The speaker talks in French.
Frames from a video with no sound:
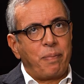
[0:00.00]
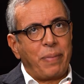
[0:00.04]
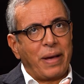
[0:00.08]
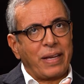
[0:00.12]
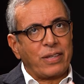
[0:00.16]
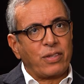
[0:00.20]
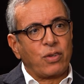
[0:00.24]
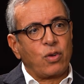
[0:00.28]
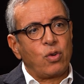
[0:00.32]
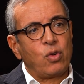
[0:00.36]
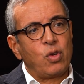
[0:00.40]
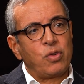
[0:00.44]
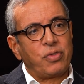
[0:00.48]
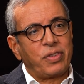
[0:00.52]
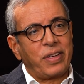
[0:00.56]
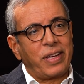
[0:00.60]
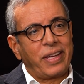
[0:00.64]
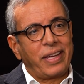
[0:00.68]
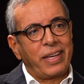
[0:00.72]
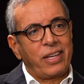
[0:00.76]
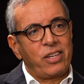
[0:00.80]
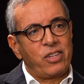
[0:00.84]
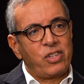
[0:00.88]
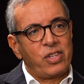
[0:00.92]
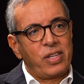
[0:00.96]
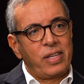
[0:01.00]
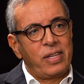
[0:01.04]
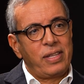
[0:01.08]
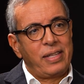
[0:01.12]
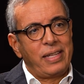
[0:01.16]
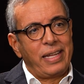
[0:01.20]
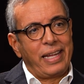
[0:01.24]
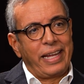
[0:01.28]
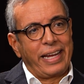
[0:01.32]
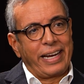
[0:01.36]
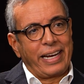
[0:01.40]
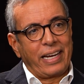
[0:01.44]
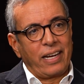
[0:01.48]
Parce que l'offre est rigide
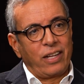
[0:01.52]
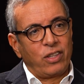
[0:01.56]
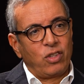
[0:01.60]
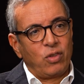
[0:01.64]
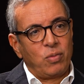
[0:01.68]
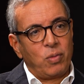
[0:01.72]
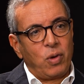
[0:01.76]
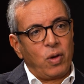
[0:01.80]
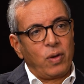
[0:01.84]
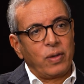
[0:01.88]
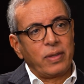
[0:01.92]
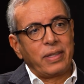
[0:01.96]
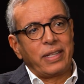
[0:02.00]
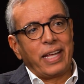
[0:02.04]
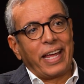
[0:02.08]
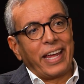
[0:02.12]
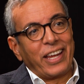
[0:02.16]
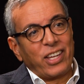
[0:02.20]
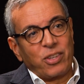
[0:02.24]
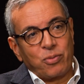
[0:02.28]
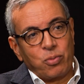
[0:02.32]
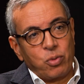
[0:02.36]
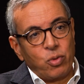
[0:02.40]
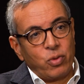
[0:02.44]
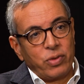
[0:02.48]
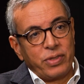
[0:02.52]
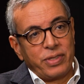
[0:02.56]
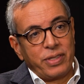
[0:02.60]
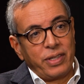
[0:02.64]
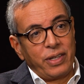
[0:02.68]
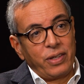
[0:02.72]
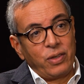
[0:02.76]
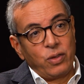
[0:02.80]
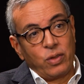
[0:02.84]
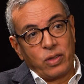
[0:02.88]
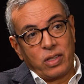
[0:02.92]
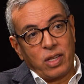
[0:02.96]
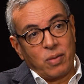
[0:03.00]
et que la demande a explosé,
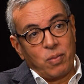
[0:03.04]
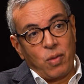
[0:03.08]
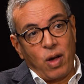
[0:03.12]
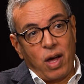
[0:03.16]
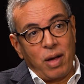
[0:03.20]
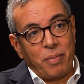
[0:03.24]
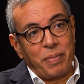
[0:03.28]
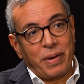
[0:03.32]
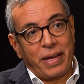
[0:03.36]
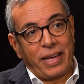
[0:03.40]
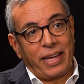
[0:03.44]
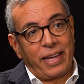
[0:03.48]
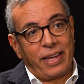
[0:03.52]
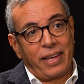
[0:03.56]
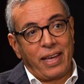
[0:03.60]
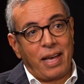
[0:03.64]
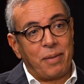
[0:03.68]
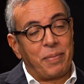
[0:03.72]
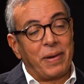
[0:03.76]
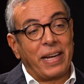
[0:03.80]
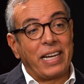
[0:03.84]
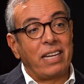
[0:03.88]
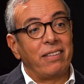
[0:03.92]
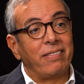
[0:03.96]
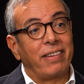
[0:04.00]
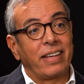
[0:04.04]
notamment après, après les